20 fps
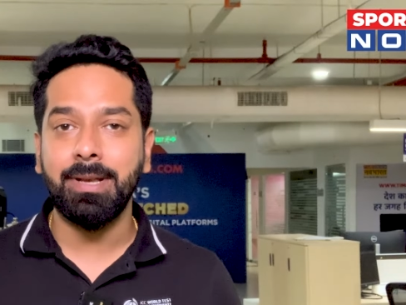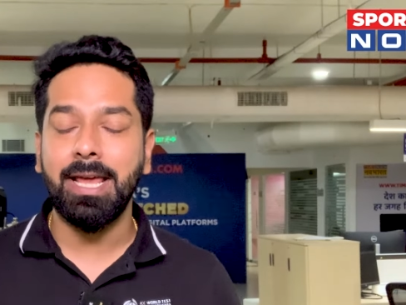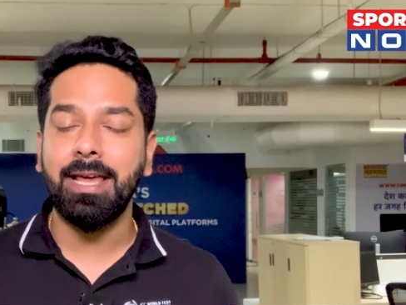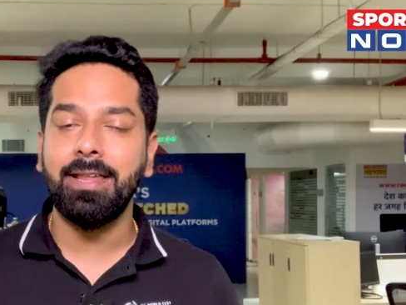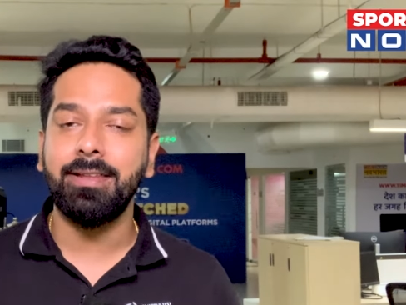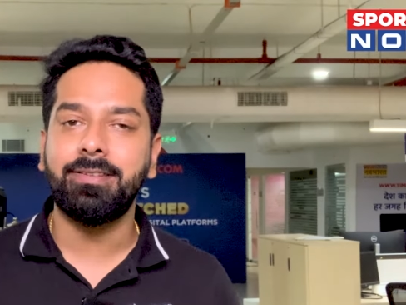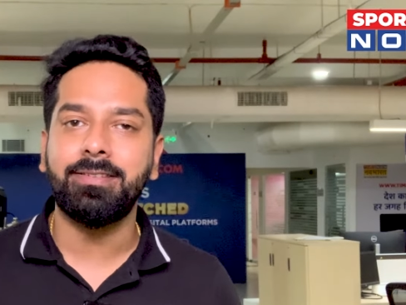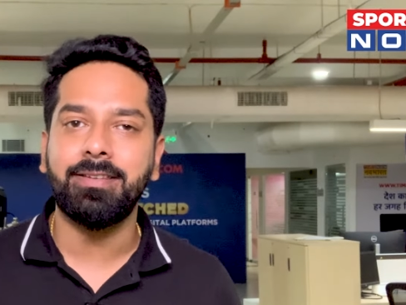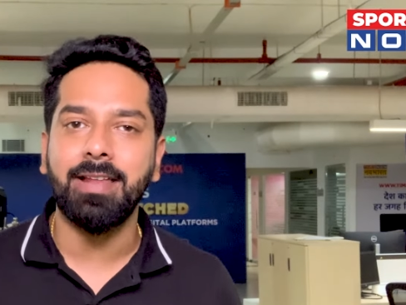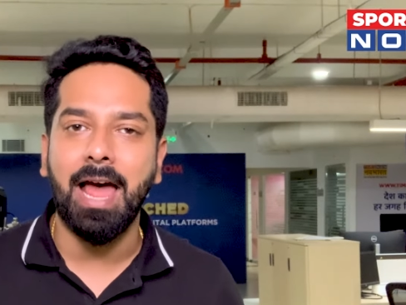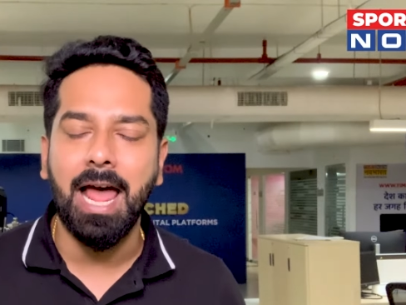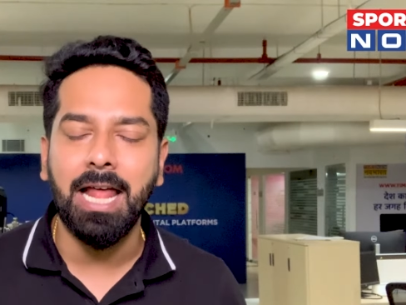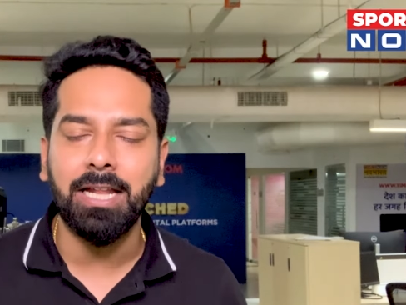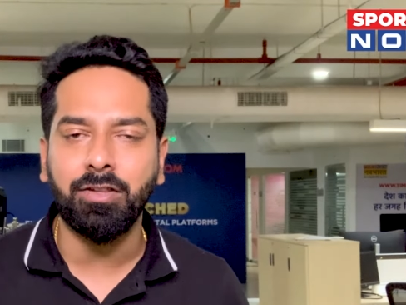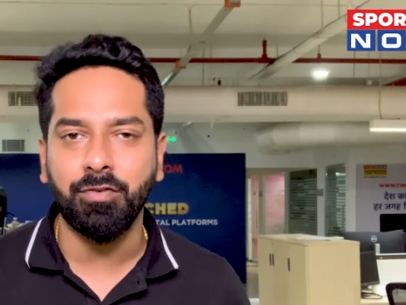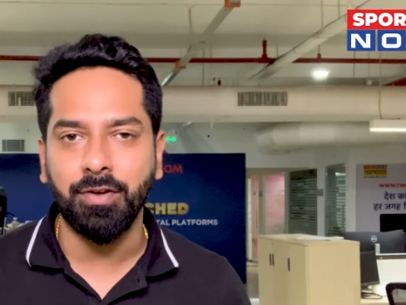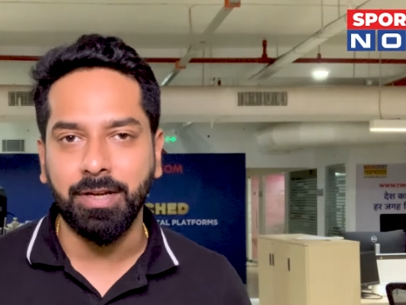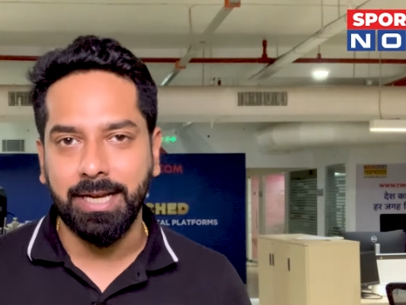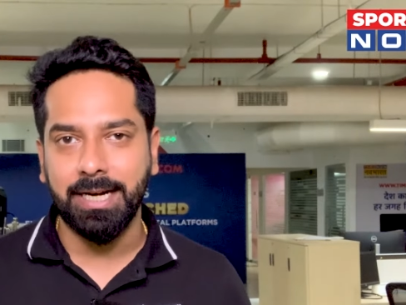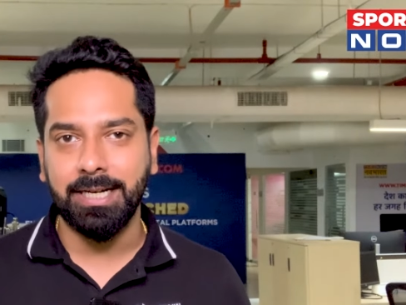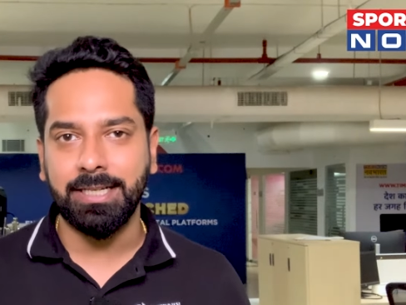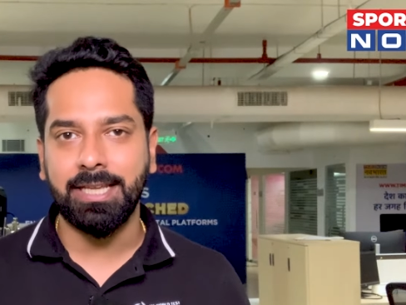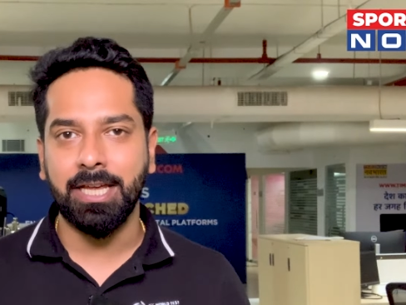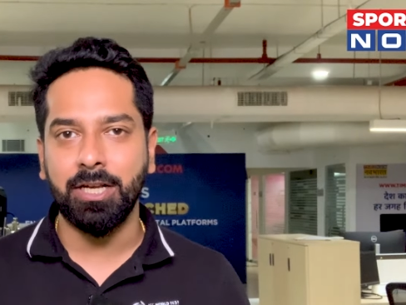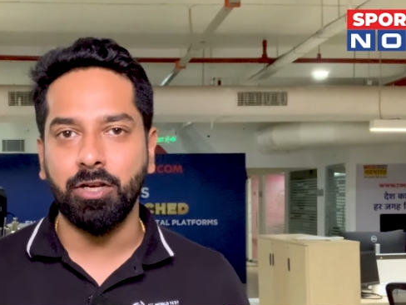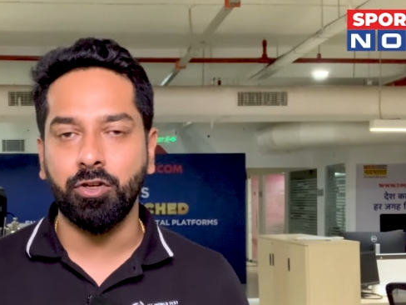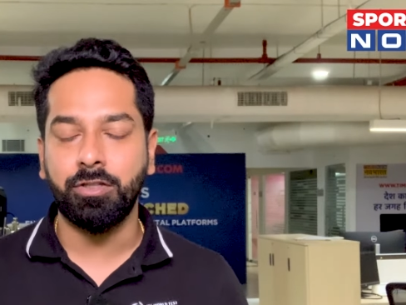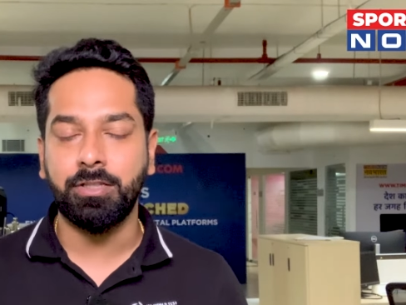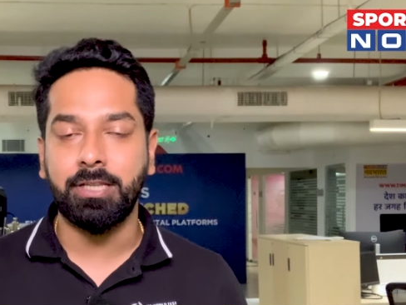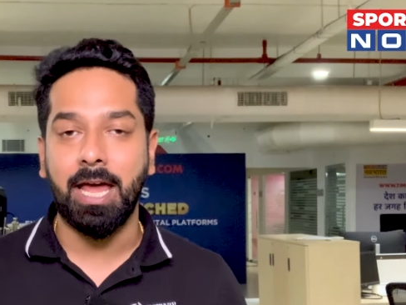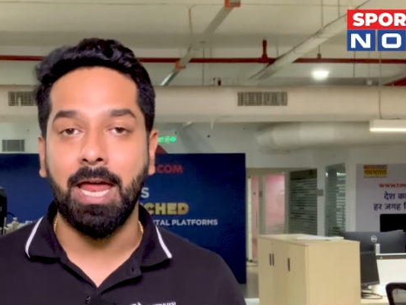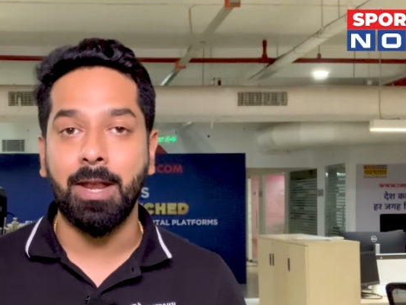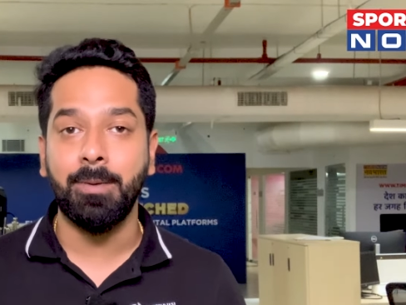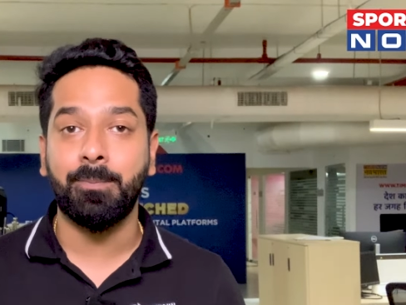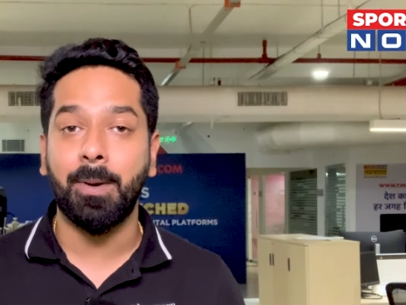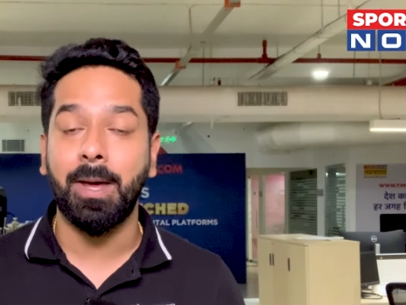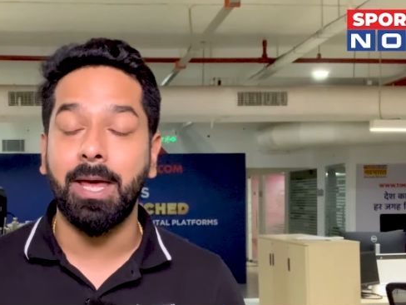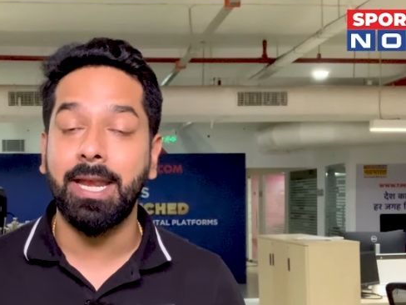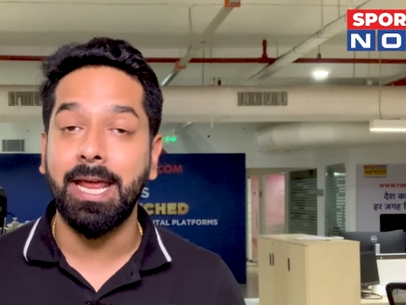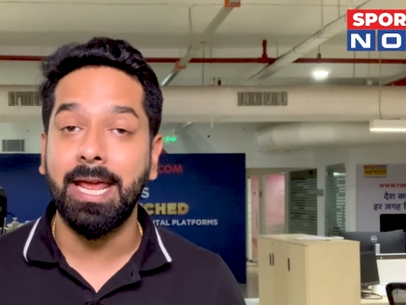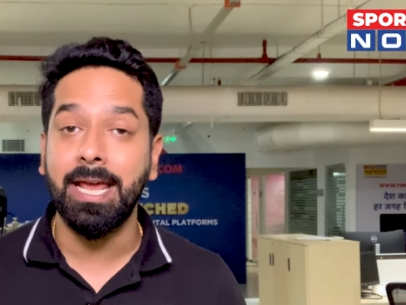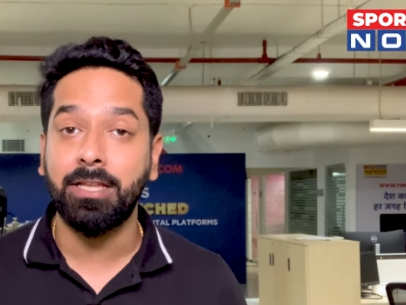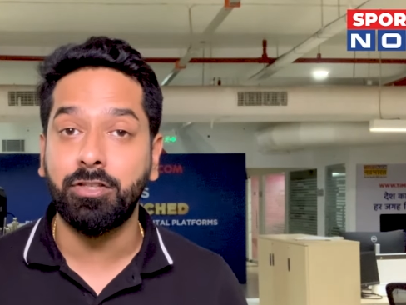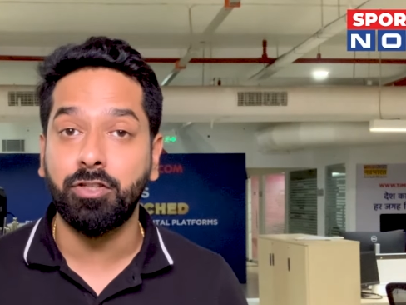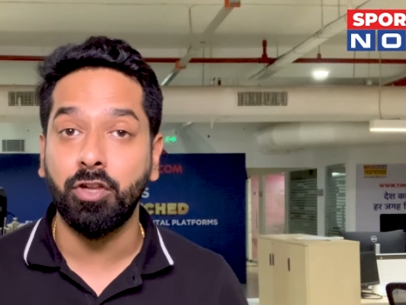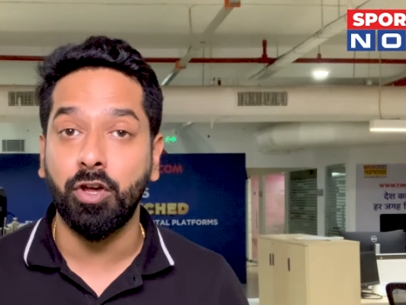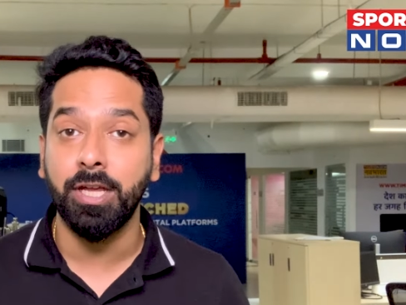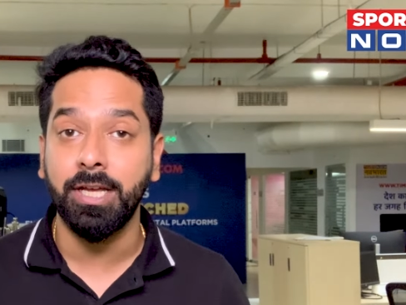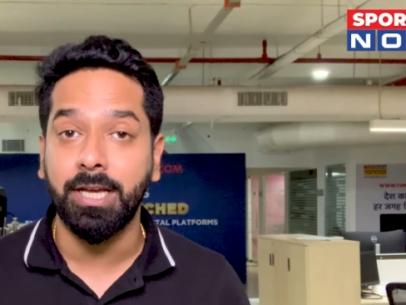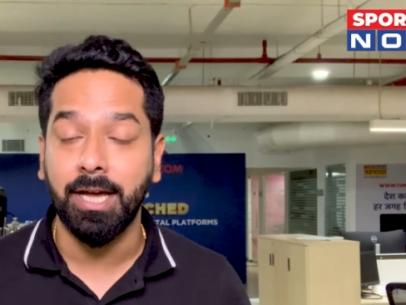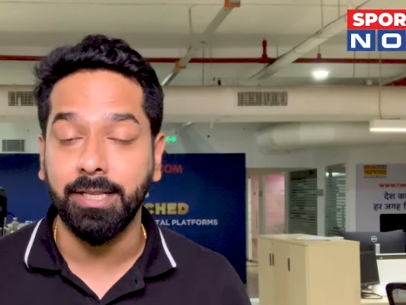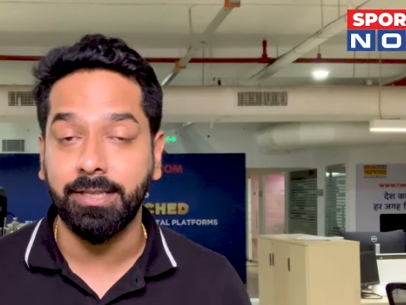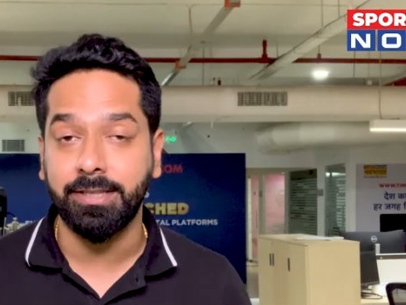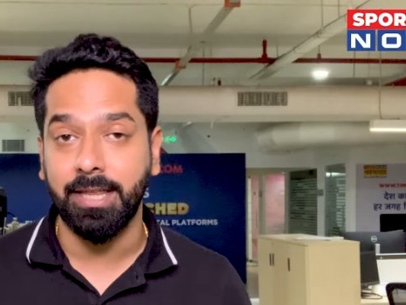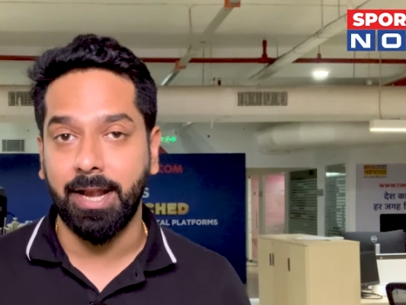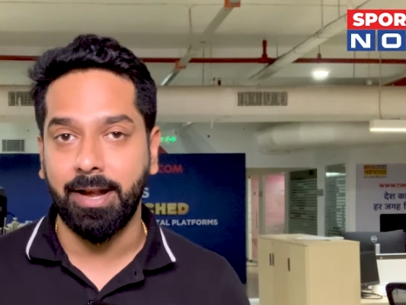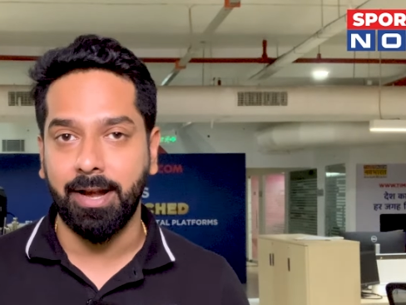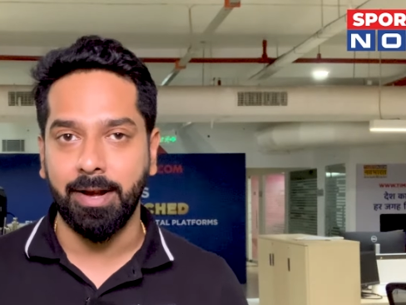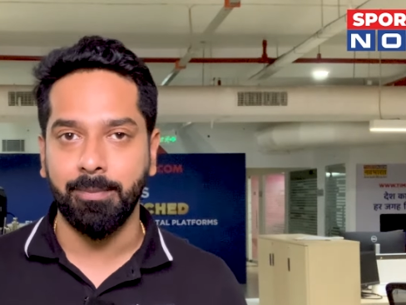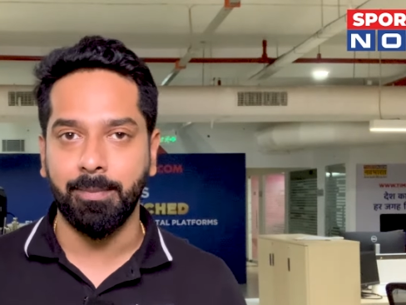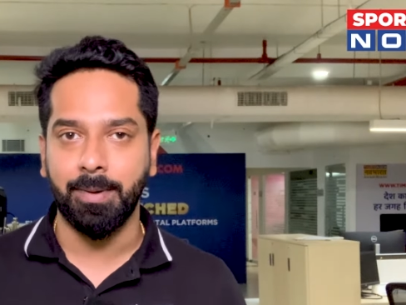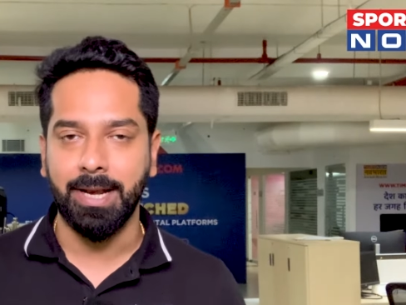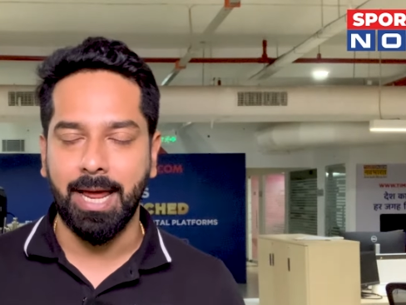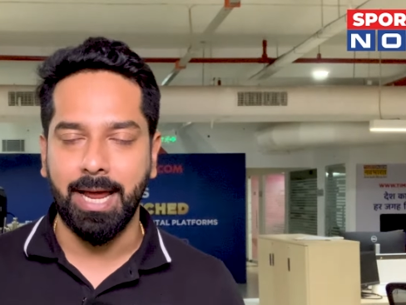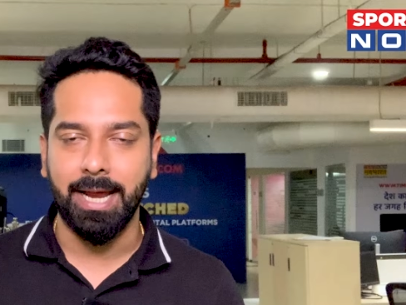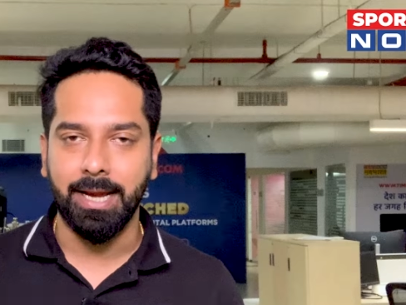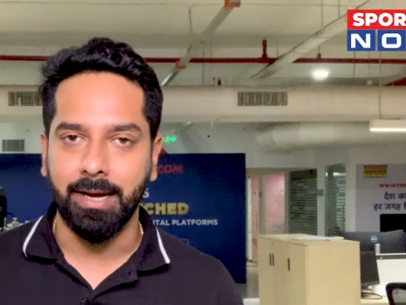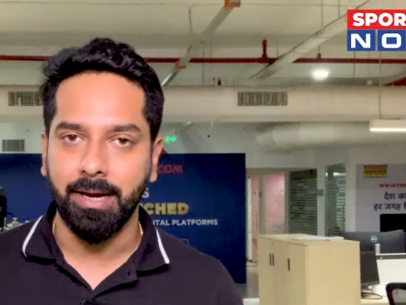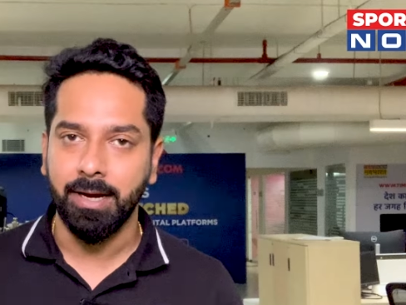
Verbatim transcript: ने सात विकेट के नुकसान पर एक रन बनाए